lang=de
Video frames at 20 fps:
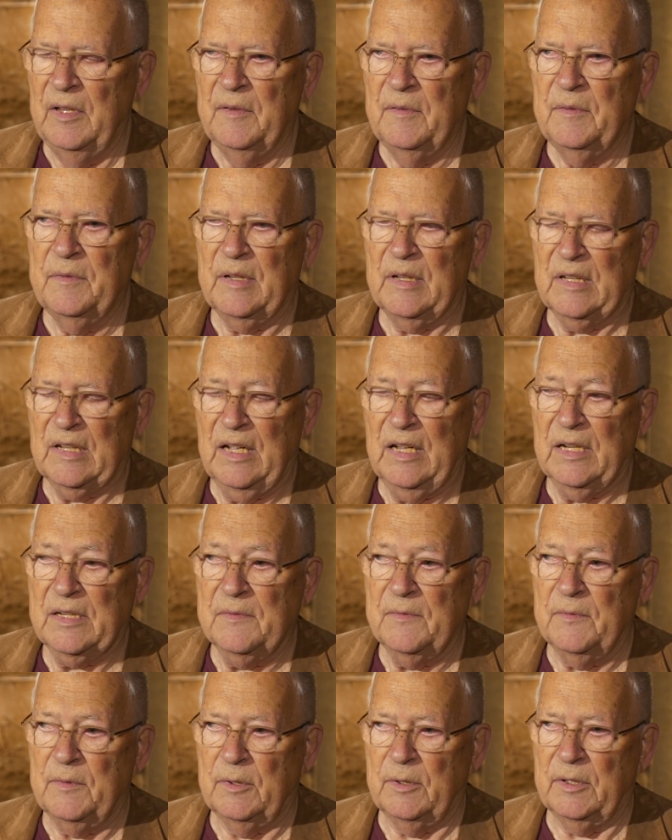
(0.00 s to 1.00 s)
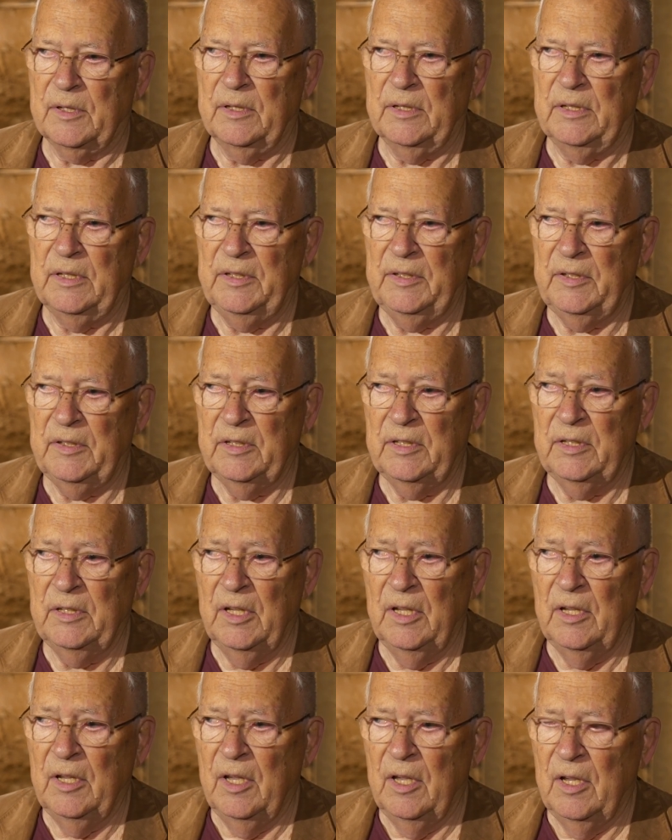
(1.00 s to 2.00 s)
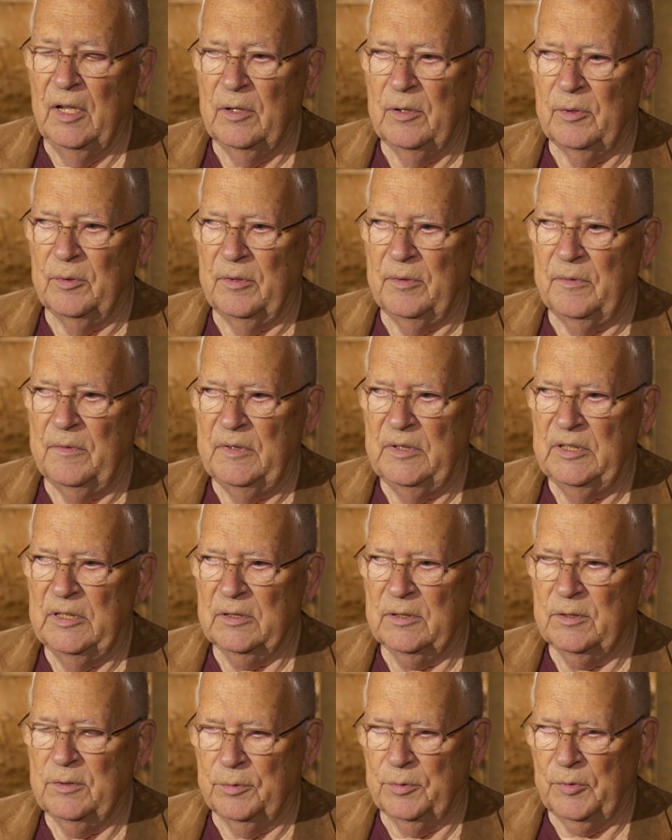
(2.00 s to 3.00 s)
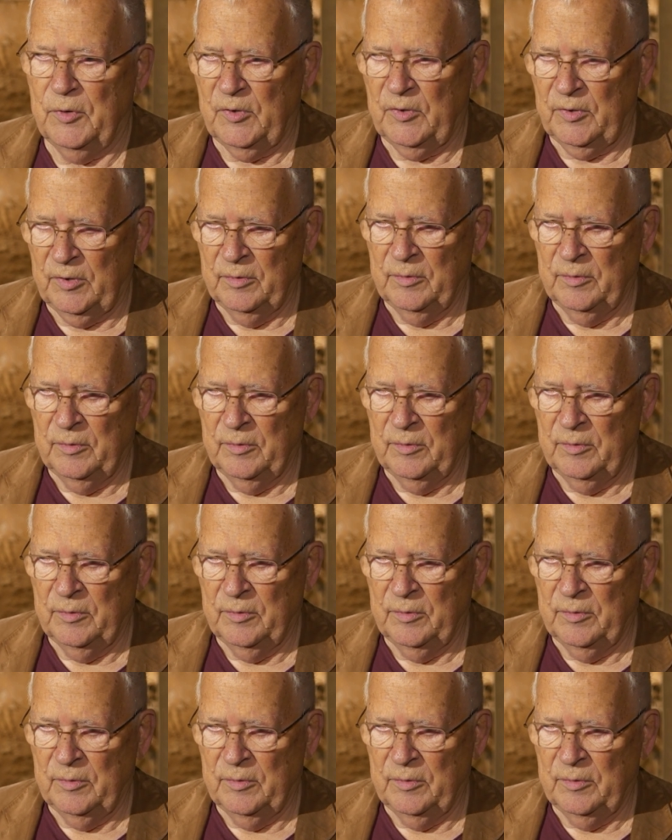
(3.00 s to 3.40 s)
verraten worden ist und wir kurz